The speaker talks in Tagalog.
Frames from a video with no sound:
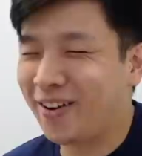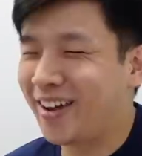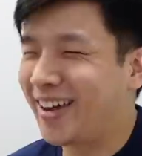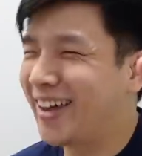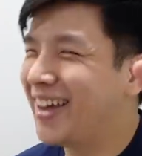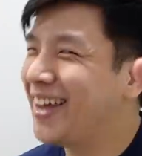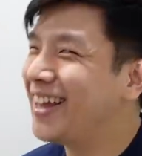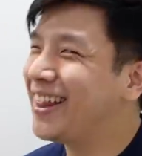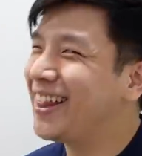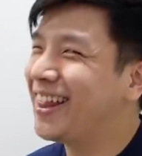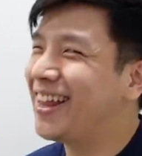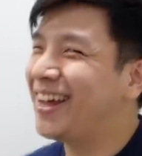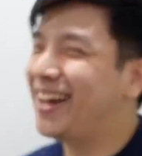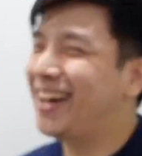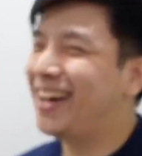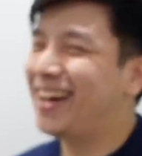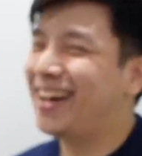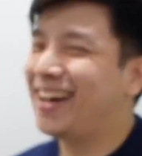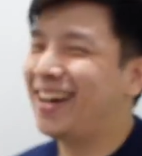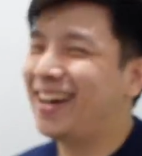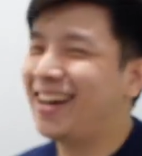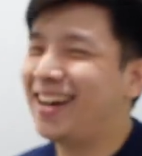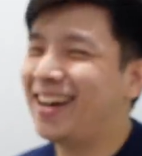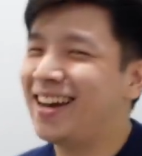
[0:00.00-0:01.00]
Wait
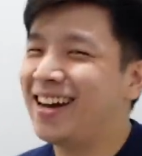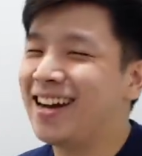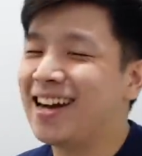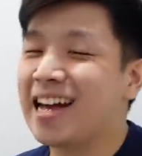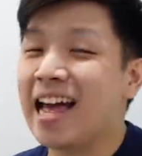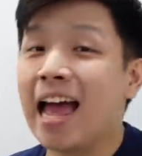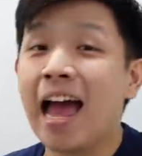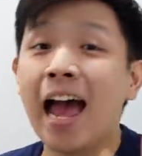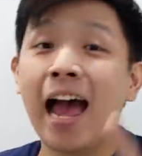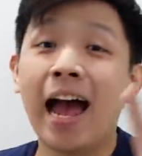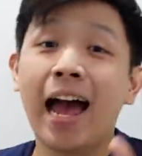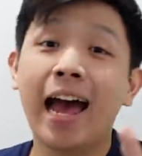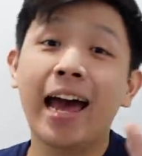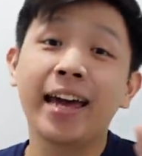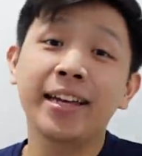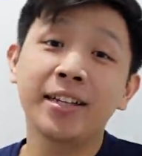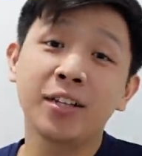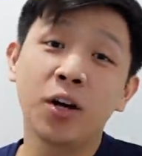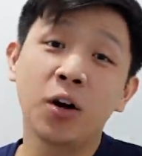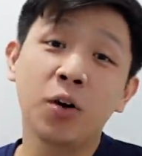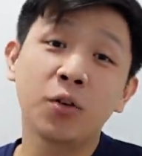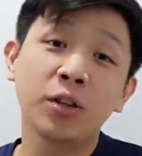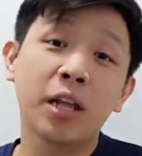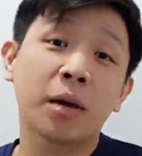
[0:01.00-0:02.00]
lang! I
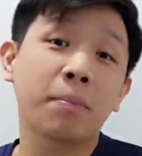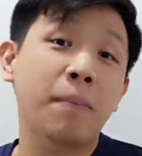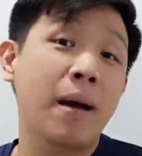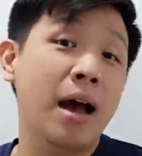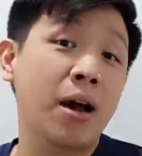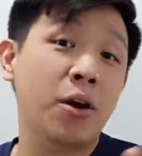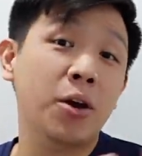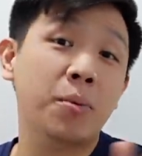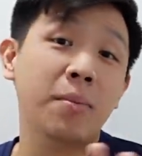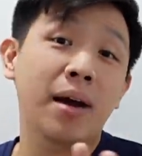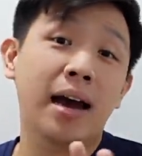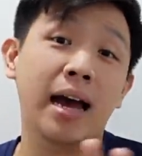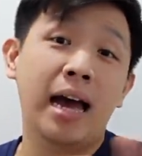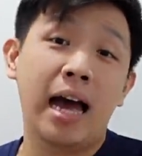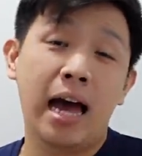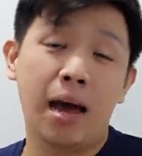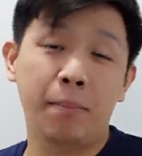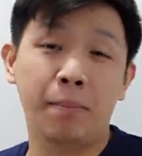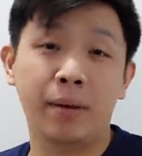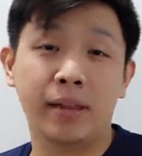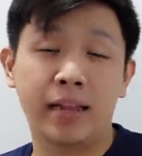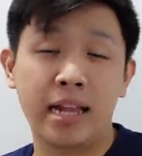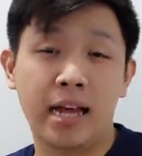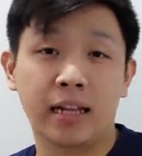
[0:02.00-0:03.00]
know nagbago yung mga
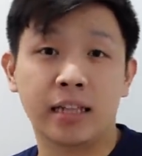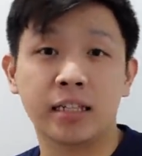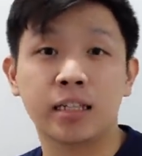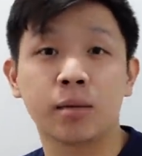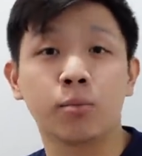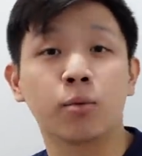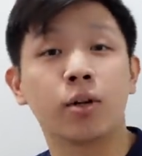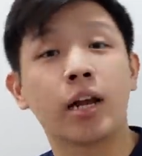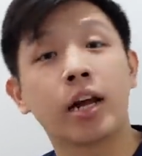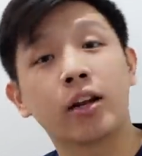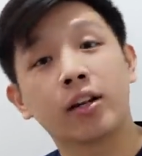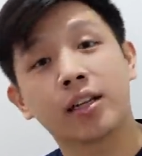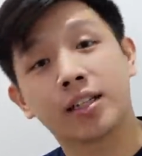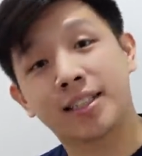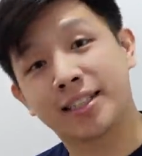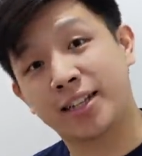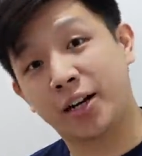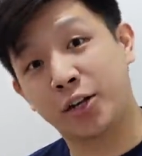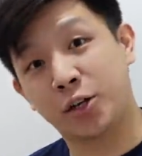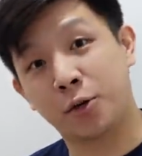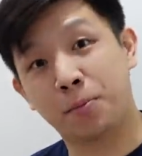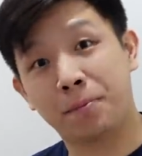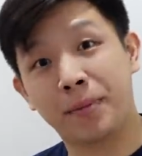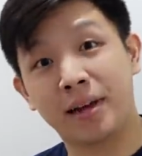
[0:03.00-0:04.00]
habit natin simula na
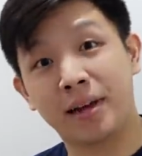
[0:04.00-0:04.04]
nag-start yung